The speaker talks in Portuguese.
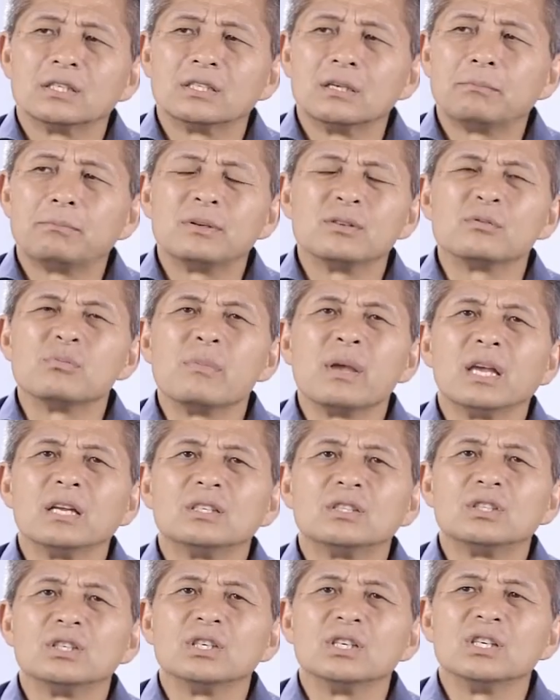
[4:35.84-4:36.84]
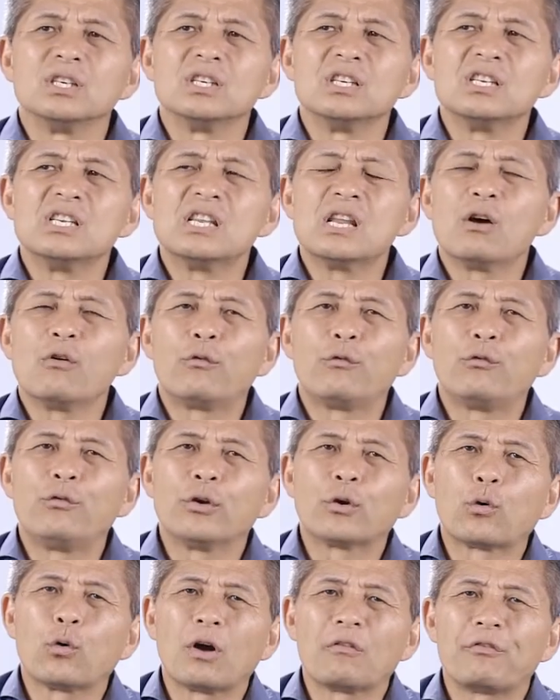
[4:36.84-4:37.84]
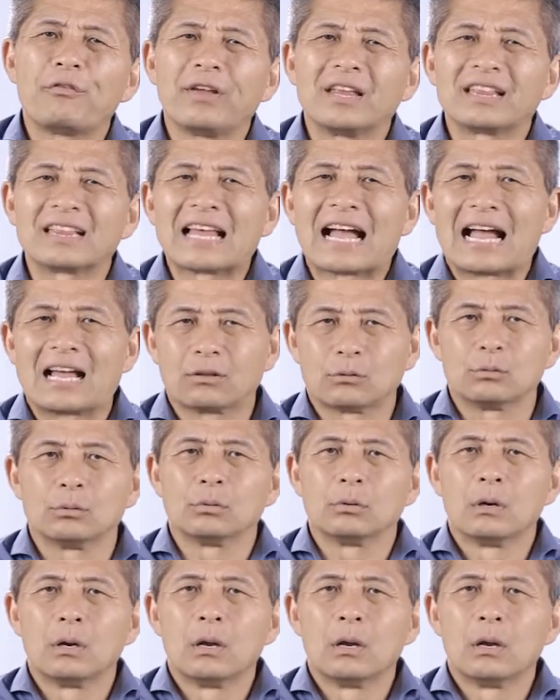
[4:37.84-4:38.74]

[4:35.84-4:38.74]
que simplesmente não ficou afetado